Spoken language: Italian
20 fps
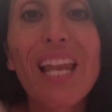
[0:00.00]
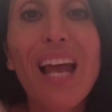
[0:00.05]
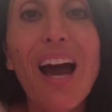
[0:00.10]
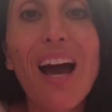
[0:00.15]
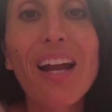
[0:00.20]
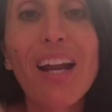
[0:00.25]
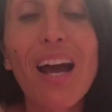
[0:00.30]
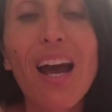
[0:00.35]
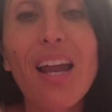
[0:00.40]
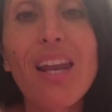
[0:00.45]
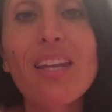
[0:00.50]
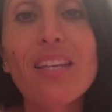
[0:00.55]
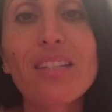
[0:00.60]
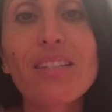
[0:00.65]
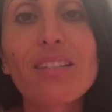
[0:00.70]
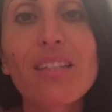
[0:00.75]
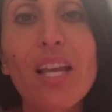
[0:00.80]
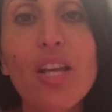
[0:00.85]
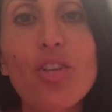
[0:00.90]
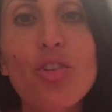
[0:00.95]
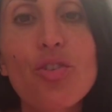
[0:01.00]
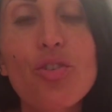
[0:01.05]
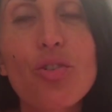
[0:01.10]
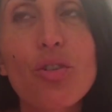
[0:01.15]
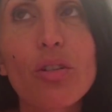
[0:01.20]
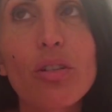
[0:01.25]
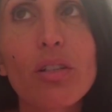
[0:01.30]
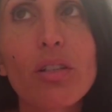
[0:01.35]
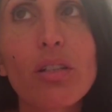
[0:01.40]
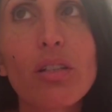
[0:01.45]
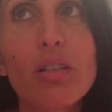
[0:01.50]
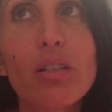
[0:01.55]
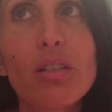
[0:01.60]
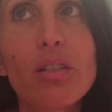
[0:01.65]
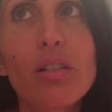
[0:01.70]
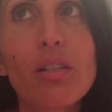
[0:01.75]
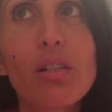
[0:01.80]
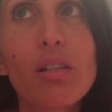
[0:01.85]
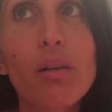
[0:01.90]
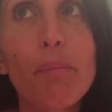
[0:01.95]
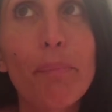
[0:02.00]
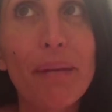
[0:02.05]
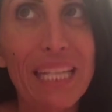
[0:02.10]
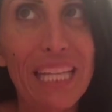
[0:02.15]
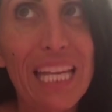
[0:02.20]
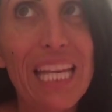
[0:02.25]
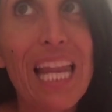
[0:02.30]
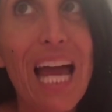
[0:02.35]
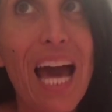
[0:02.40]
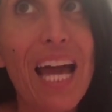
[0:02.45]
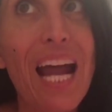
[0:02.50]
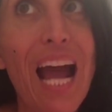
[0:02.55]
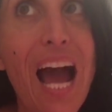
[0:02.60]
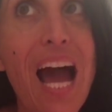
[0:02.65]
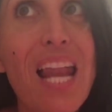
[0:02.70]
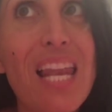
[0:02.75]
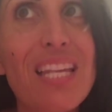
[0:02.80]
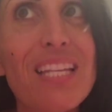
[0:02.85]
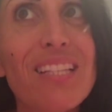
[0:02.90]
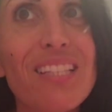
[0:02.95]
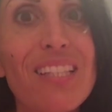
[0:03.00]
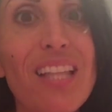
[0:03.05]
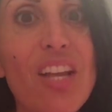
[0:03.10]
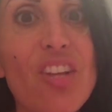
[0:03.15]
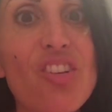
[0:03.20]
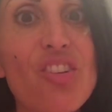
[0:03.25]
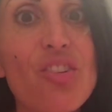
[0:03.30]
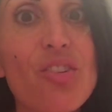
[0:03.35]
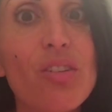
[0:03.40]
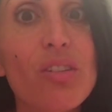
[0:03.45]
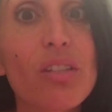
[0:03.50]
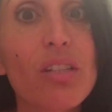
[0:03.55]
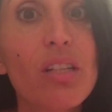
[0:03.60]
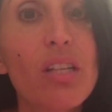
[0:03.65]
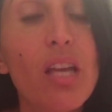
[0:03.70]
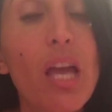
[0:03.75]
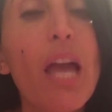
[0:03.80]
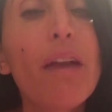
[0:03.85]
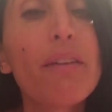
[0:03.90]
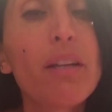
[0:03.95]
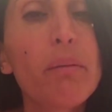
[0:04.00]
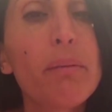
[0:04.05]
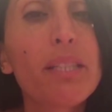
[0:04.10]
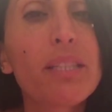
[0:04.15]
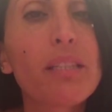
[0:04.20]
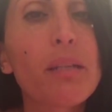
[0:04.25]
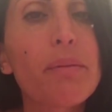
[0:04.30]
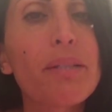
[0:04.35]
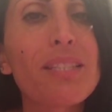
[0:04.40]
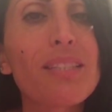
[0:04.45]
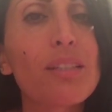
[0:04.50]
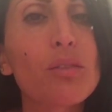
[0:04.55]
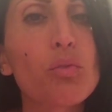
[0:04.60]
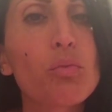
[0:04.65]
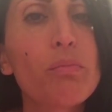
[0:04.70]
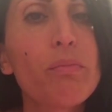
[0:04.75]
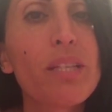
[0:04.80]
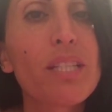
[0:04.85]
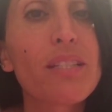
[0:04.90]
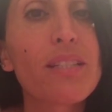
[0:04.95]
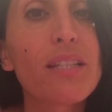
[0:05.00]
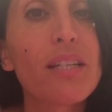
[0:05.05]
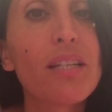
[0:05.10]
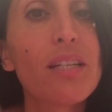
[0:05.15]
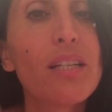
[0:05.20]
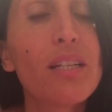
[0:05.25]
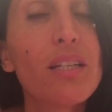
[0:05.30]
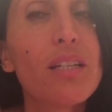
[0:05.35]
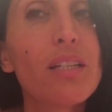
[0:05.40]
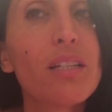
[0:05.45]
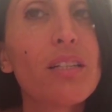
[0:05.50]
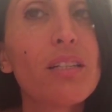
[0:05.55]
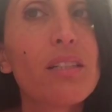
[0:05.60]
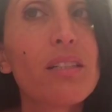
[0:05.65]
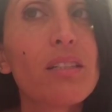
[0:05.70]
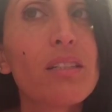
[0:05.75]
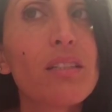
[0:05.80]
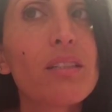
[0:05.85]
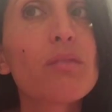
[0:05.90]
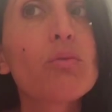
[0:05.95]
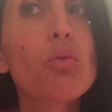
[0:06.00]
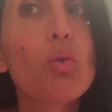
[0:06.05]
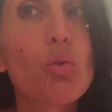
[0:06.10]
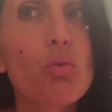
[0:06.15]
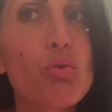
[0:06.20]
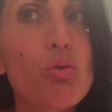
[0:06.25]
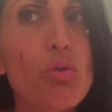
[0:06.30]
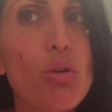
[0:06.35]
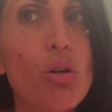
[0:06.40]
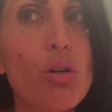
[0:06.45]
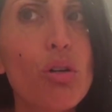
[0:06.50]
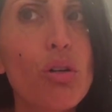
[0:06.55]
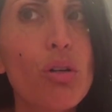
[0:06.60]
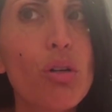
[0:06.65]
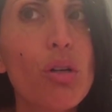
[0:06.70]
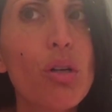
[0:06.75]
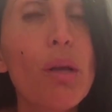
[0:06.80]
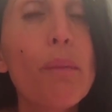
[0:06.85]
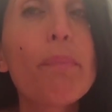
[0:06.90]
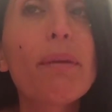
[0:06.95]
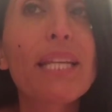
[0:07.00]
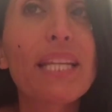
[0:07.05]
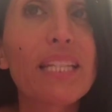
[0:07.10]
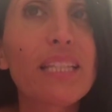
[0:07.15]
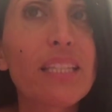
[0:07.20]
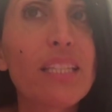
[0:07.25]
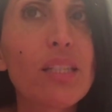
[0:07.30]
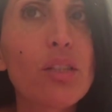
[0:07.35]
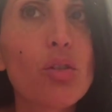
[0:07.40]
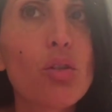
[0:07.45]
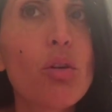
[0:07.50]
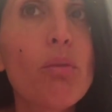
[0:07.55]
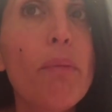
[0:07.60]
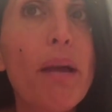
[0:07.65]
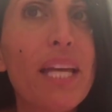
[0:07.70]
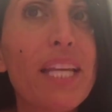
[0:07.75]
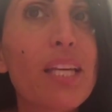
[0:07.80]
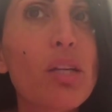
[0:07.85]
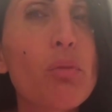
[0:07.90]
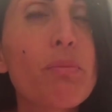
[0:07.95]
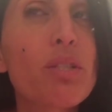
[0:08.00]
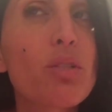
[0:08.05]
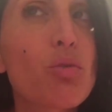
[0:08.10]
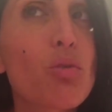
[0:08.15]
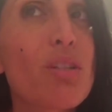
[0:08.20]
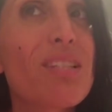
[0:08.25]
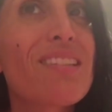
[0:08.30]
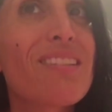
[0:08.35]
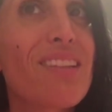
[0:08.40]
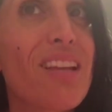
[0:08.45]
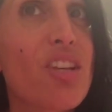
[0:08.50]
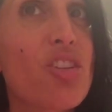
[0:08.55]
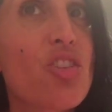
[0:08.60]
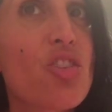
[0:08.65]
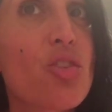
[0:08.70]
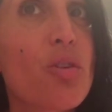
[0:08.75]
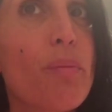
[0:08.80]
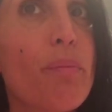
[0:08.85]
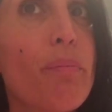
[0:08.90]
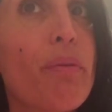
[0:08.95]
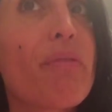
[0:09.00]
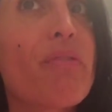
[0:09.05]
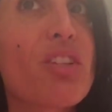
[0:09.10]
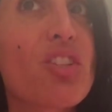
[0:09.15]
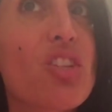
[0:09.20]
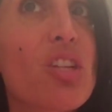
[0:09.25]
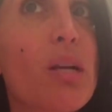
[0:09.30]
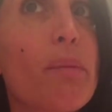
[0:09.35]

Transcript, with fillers: Lara ha l'extension. Perché Lara ha l'extension. È veramente passato un mese. Non lo so, perché dico, come gli hanno messo le station per farci